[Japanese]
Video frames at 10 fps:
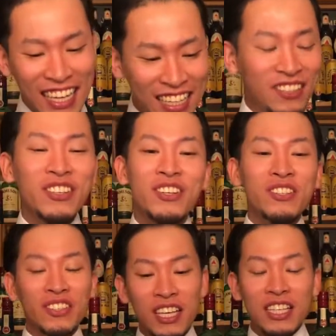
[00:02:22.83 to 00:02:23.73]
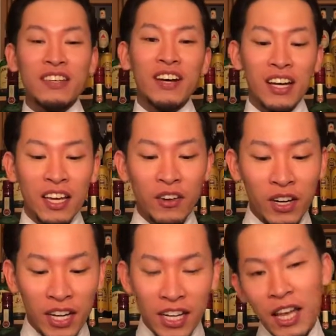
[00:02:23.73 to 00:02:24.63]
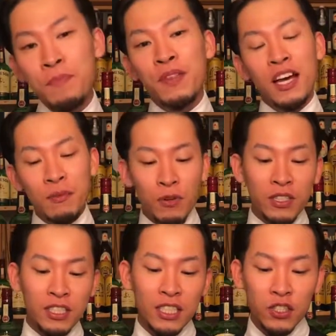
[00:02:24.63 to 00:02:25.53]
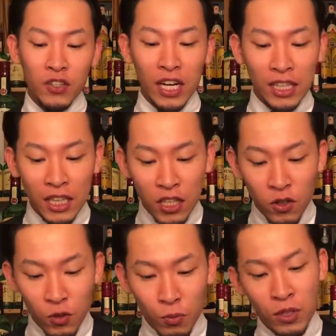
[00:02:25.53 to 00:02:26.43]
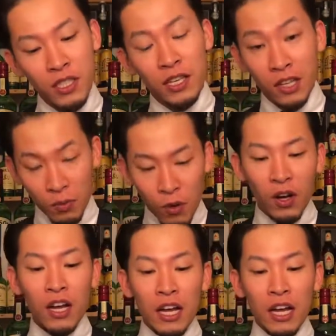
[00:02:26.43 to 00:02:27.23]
はいということでじゃあ、えー、これからねハイボールについてちょっと語っていこうと思うんですけれども、